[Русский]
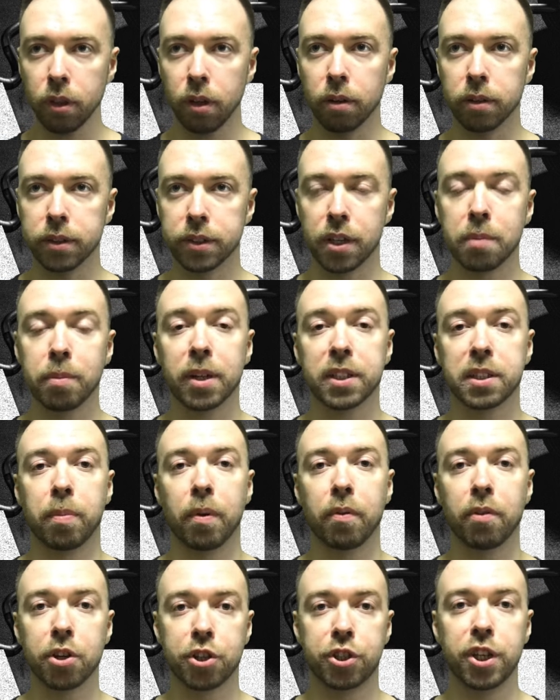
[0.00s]
заниматься
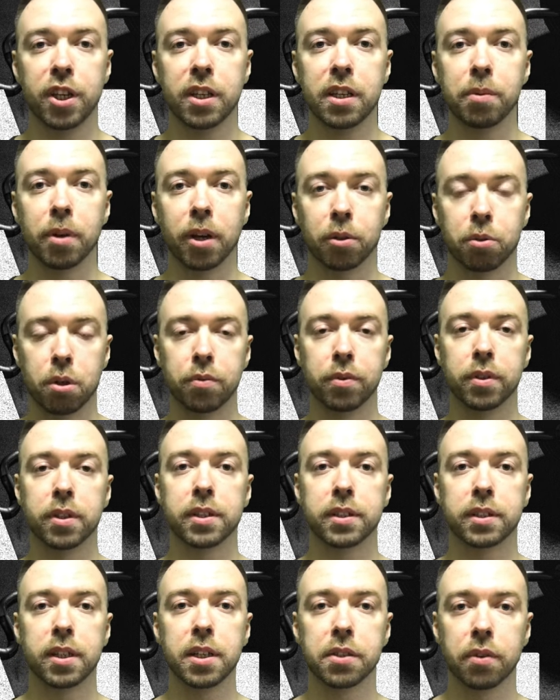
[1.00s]
повреждениями, которые вы
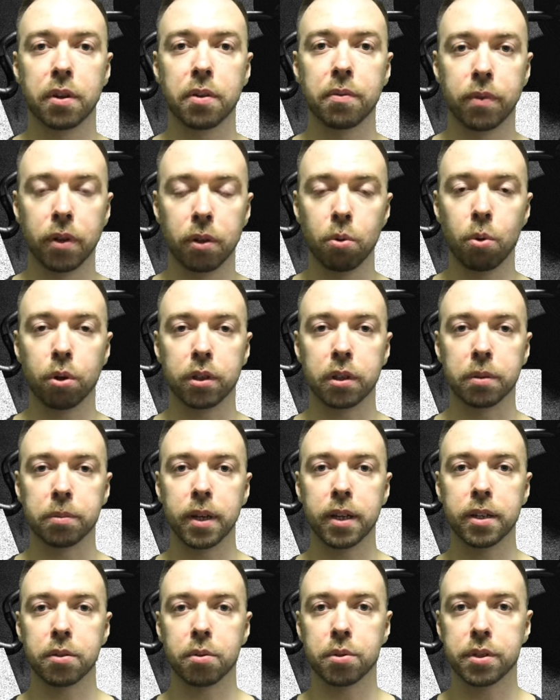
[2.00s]
нанесли своим волокнам.
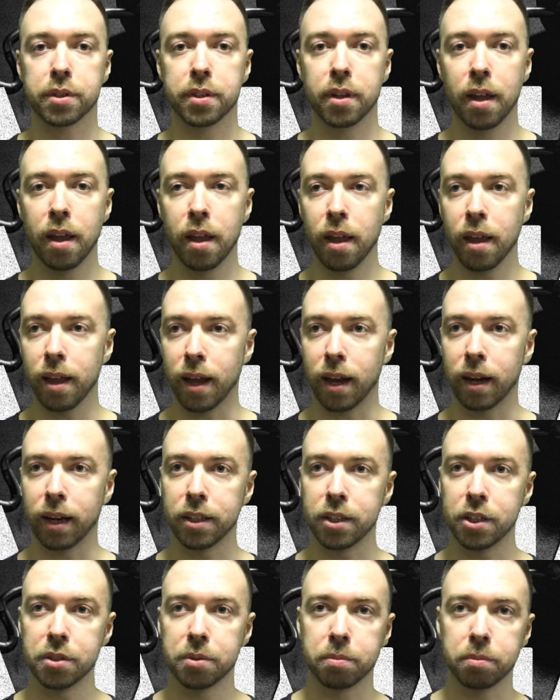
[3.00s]
Да? То есть
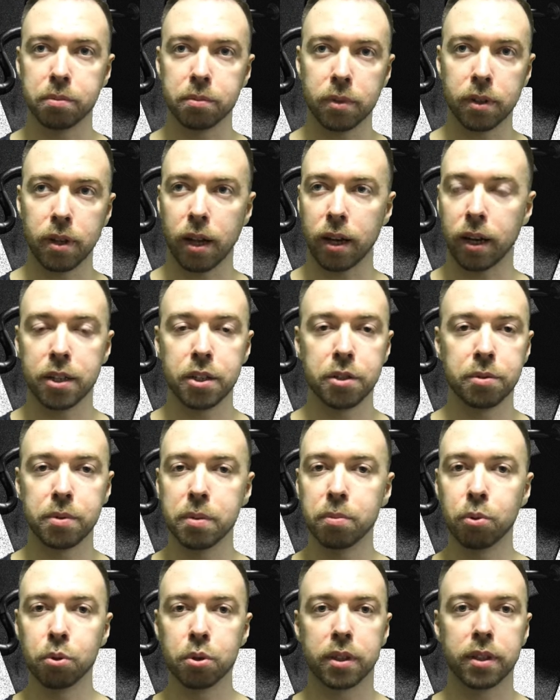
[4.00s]
организм, организм
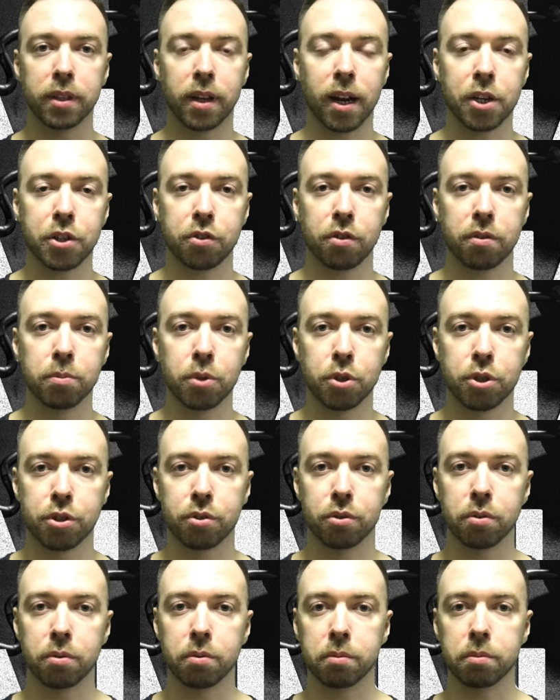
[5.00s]
не будет наращивать
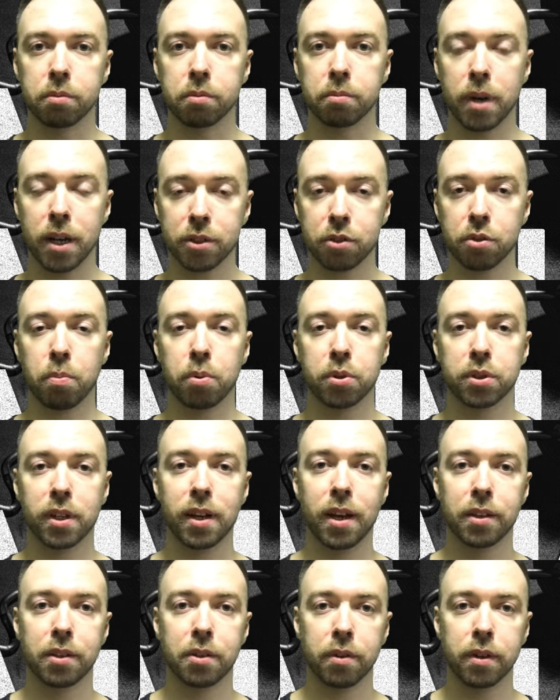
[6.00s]
мышечную массу
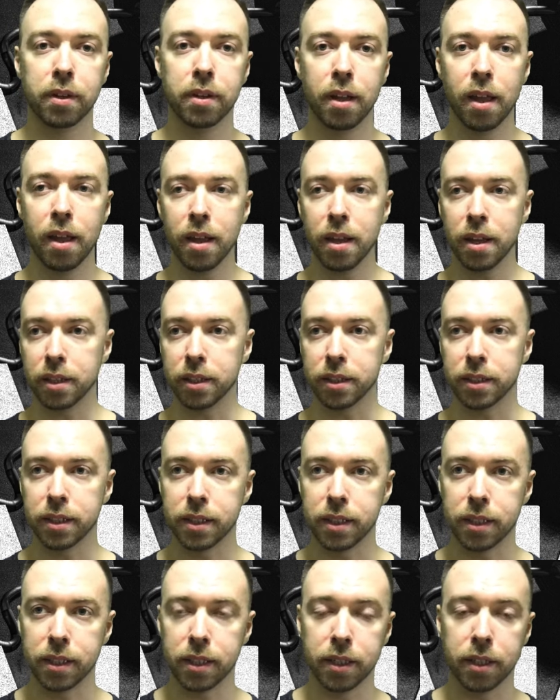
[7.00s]
после этого.
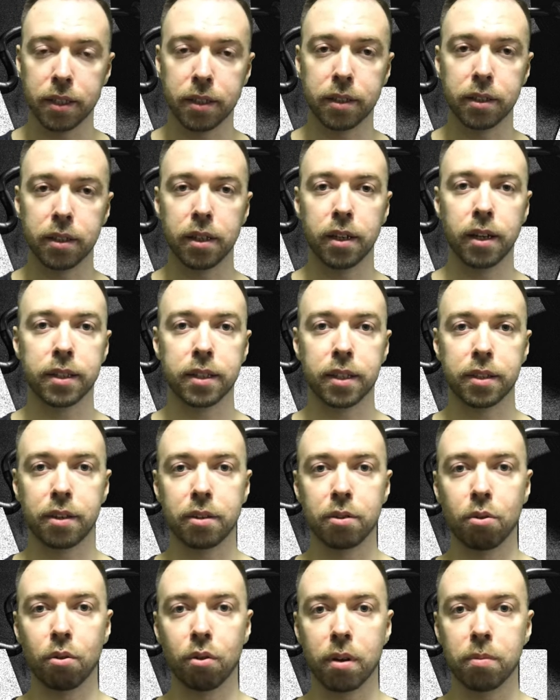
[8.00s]
И эта
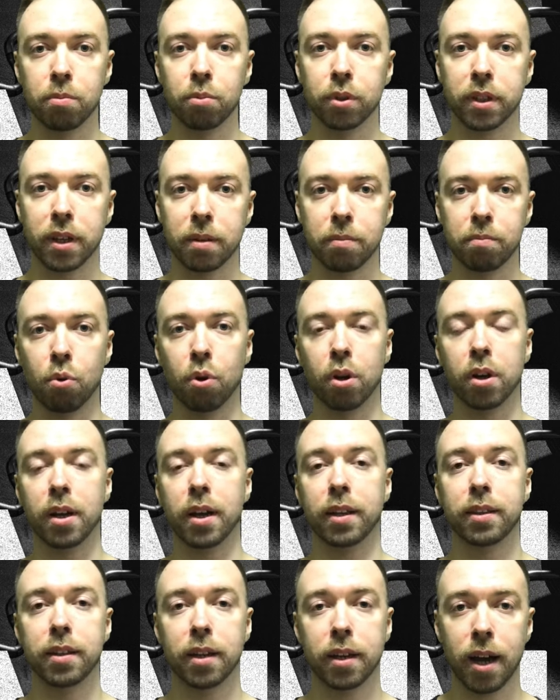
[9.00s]
тренировка будет как
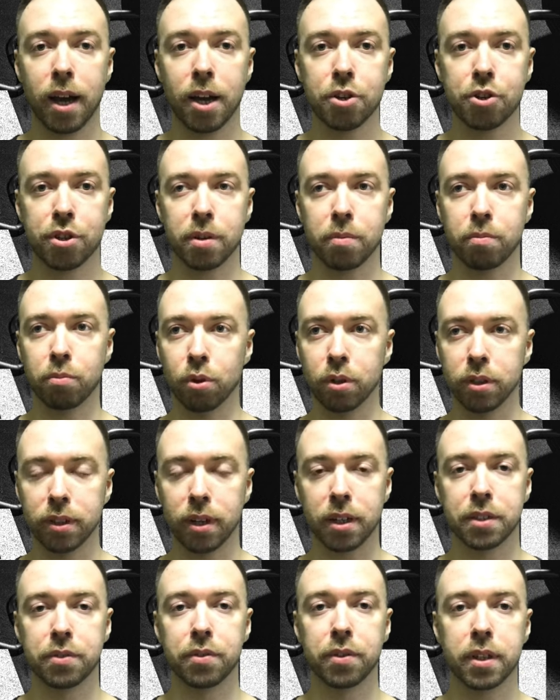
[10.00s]
более отдыхающая, более
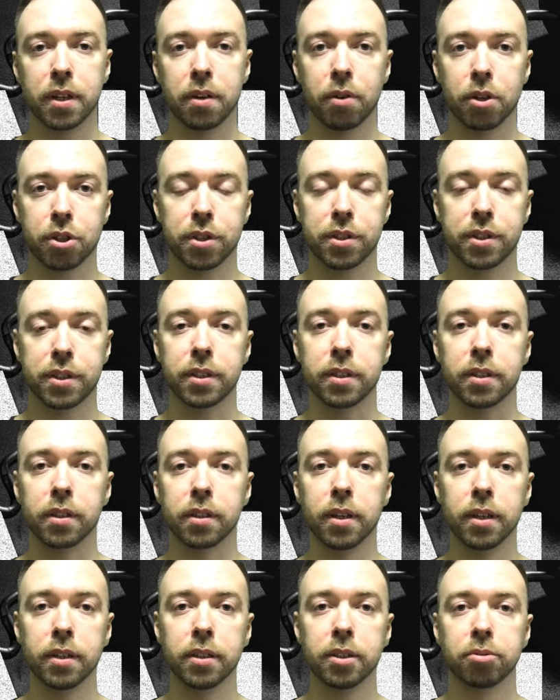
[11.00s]
на развитие вашей
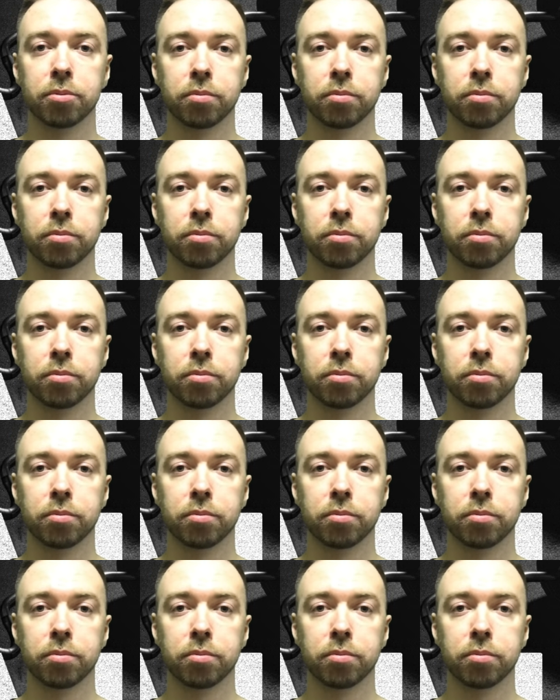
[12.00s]
силы. Да?